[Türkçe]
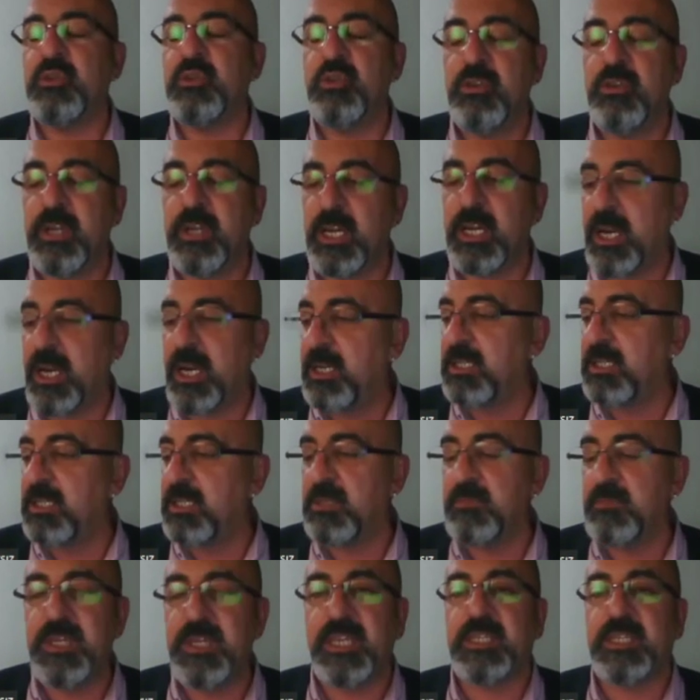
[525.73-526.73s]
sonra
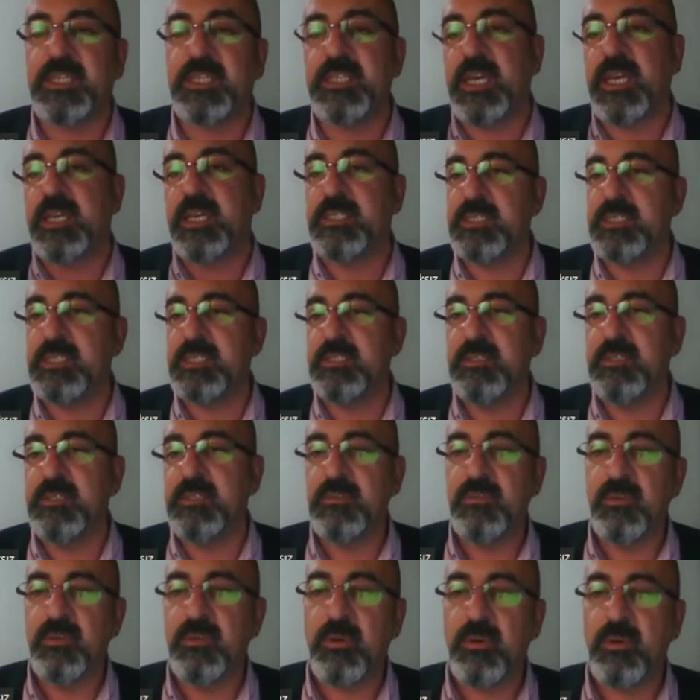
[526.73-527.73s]
kardeşim yatacaksın.
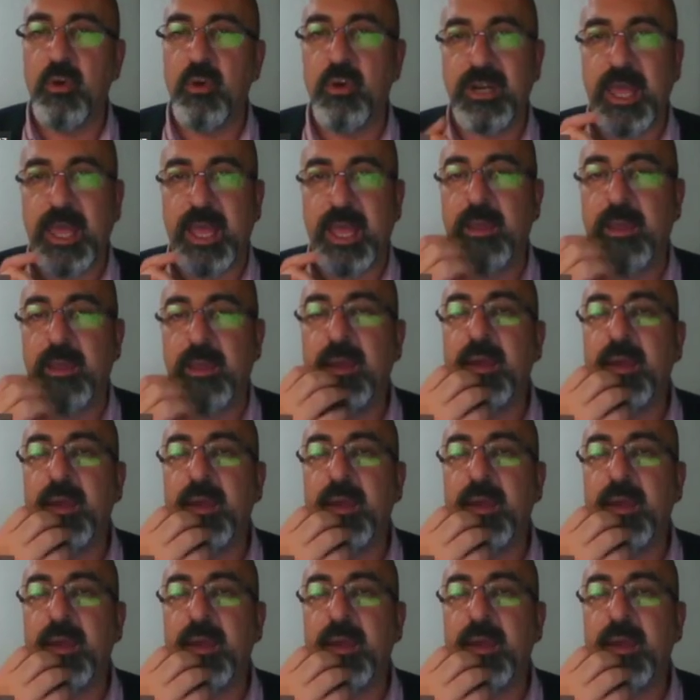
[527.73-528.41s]
Örnek.